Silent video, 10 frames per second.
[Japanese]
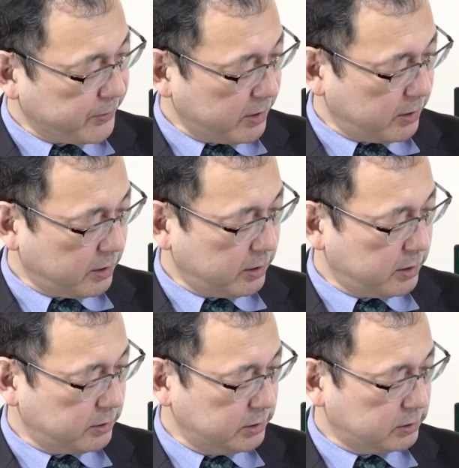
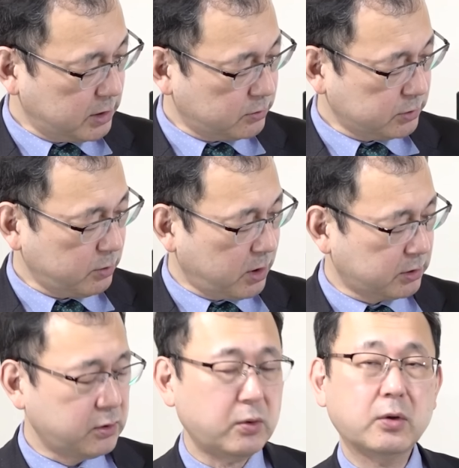えー、日程としては
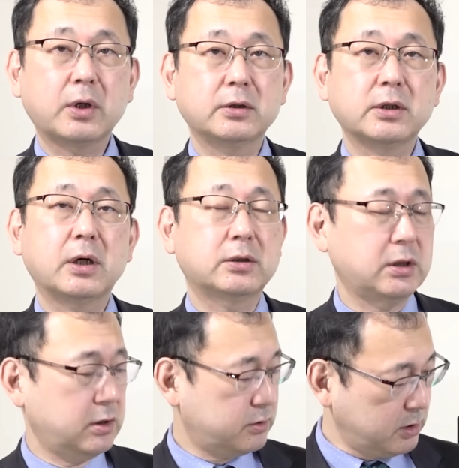今日、今朝方
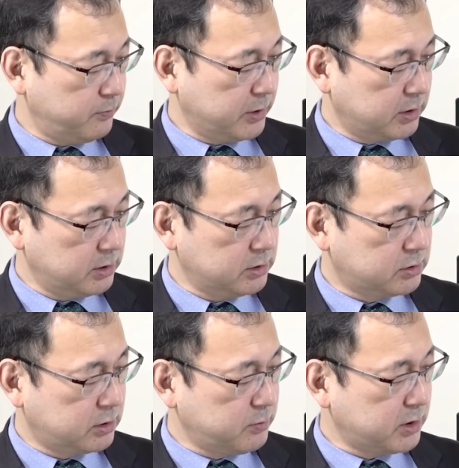ですね、北京に
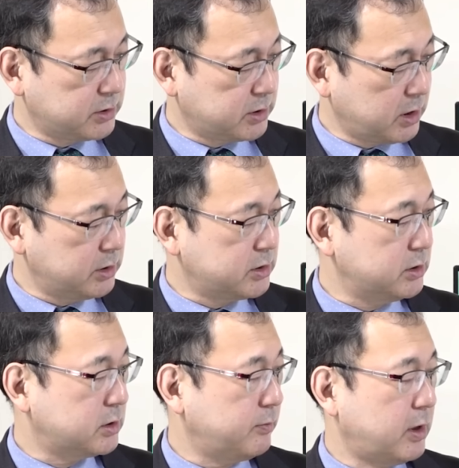着きまして、
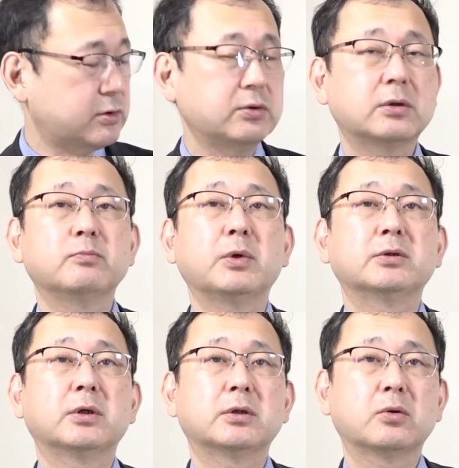1日まあ習近平
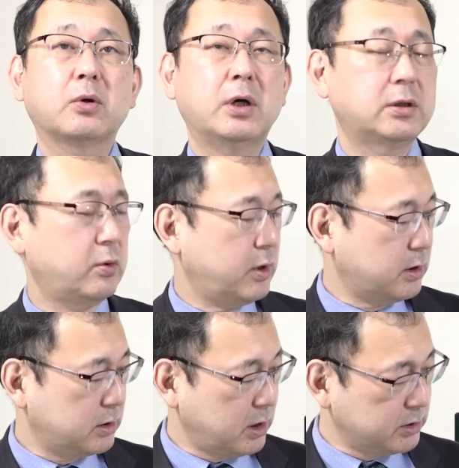主席と会談を
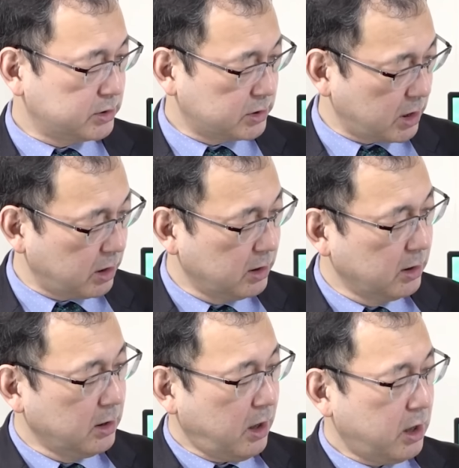やったりして、
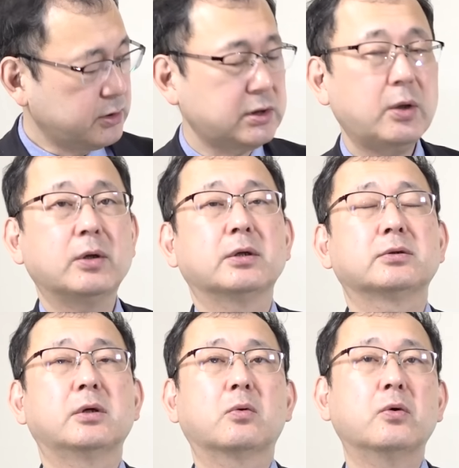明日はで
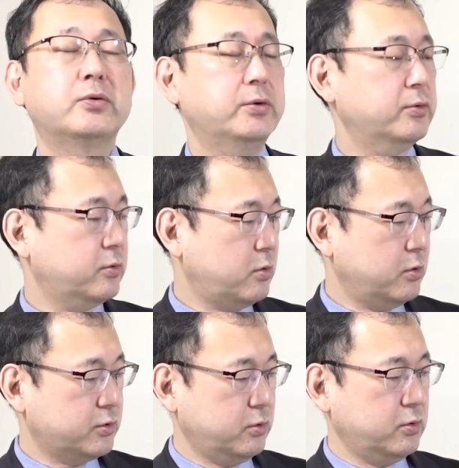すね、国流
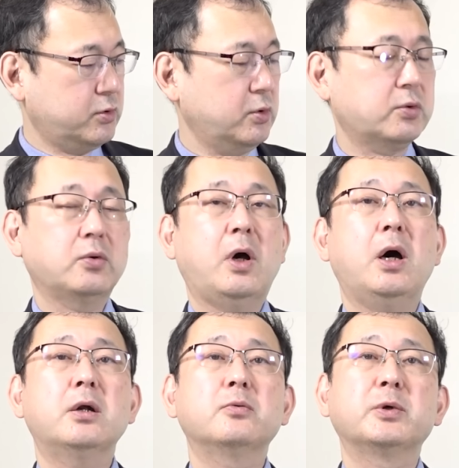交渉のショートの
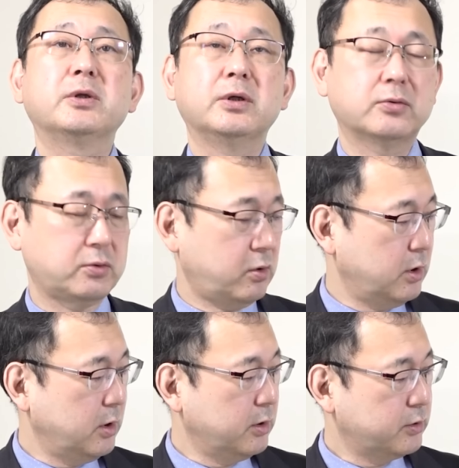ハルビンに行くと
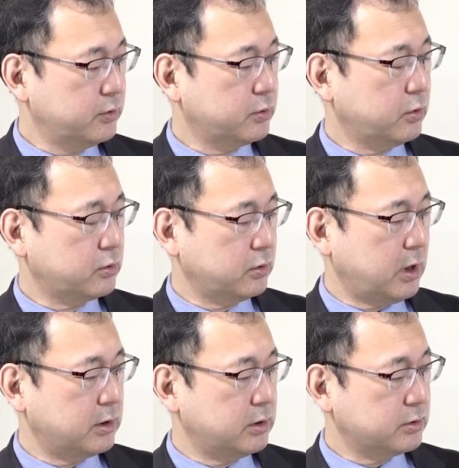いうこと
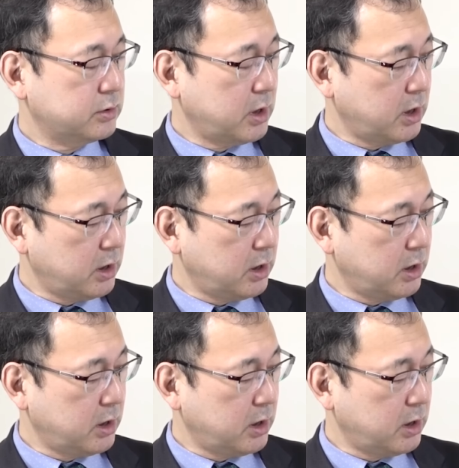なんですね。